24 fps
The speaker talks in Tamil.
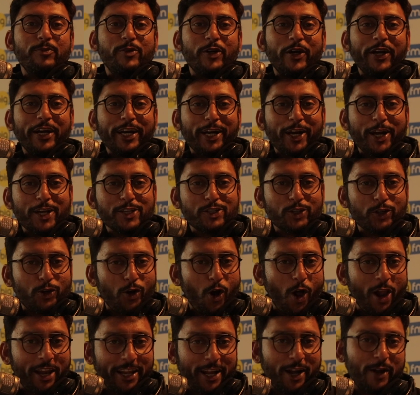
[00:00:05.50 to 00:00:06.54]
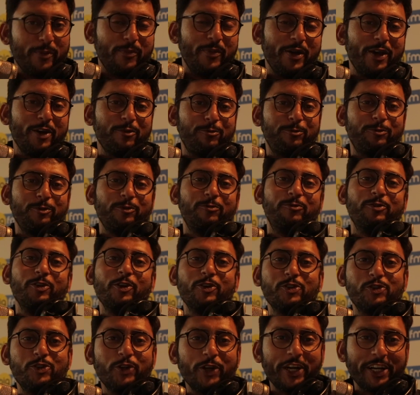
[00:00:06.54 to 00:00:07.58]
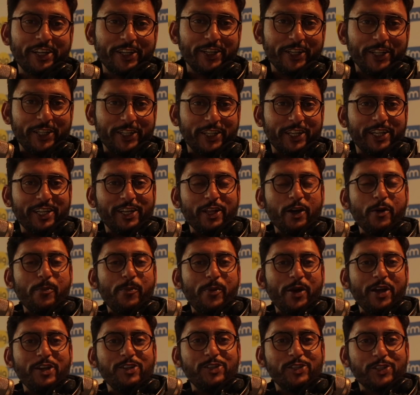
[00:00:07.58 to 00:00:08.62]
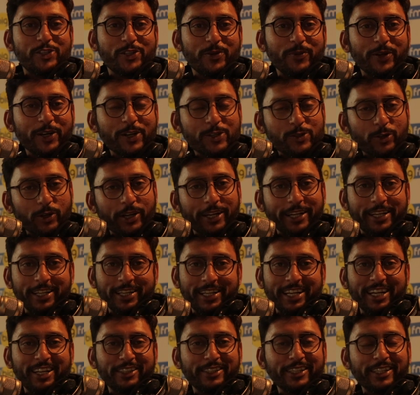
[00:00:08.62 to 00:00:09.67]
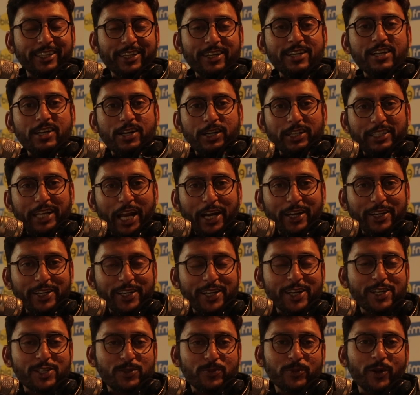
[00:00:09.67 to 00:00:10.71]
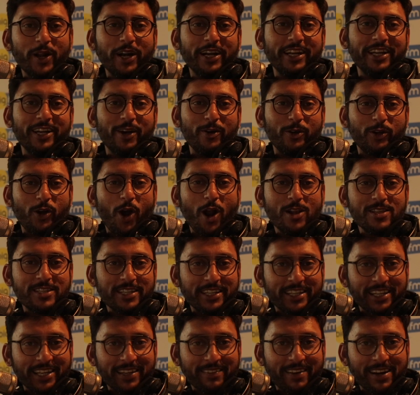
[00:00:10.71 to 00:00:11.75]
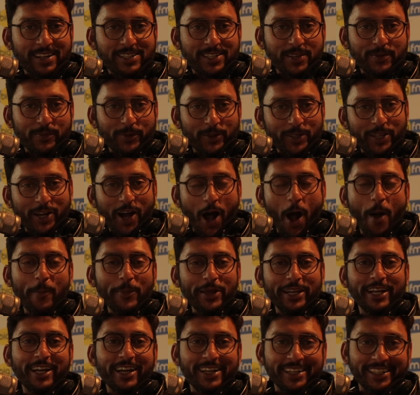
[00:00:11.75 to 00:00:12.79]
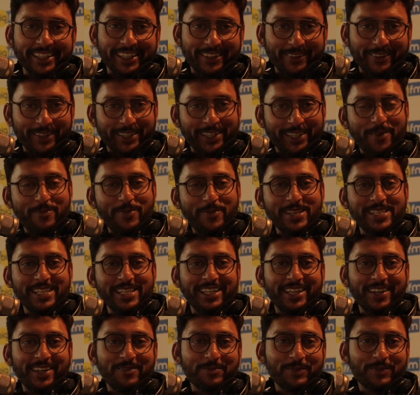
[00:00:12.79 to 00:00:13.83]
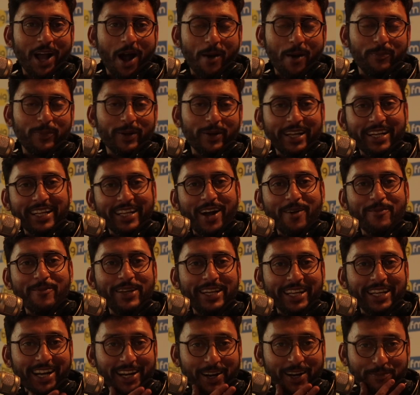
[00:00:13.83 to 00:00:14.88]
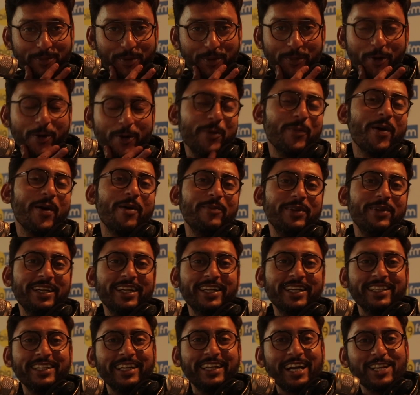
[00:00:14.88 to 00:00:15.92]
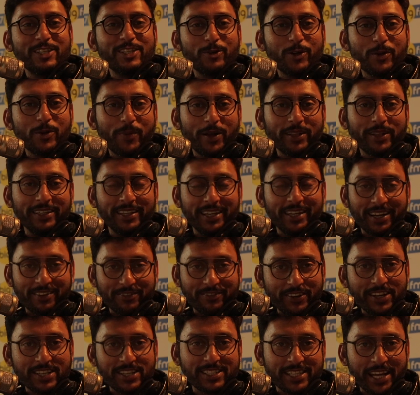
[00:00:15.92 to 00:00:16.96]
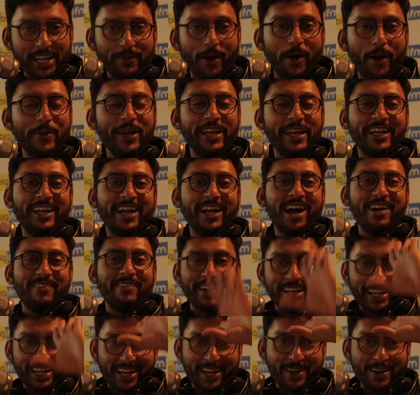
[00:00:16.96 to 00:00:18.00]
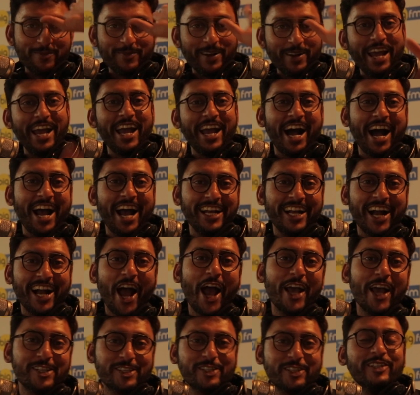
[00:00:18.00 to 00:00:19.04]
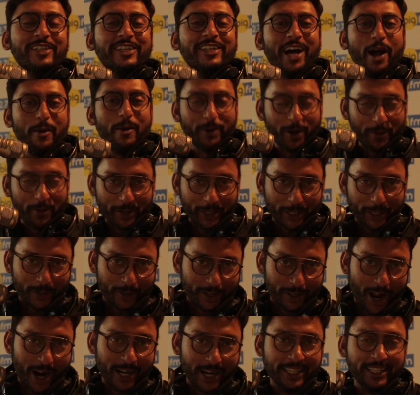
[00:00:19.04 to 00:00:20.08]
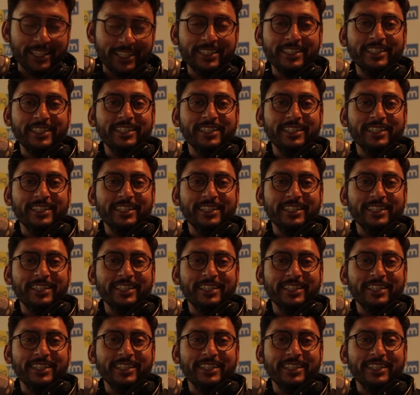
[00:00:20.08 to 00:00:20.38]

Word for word: அண்ட் டேரக்ட் ஐஸ் காலிங் ஆன் வே ஆஃப் யூஎஸ் டேரக்டர் இன்டர்னல் லவ் பேஜஸ் அப்படின்னு சொல்லிட்டு கிட்டத்தட்ட டென் இயர்ஸ் முன்னாடி நான் ஒரு கால் சென்டரில் வேலை செய்யும்போது அமெரிக்காவில் இருக்கிறவங்களுக்குலாம் பேசியிருக்கேன் அப்போல்லாம் எனக்கு அமெரிக்கா நம்ம போவோமா அப்படின்றது நினச்சி கூட பார்த்ததில்ல நான் ஃபர்ஸ்ட் டைம் அமெரிக்கா வணக்கம் ஹே ஹாய் காய்ஸ் ஐம் கமிங் டு யுவர் நாடு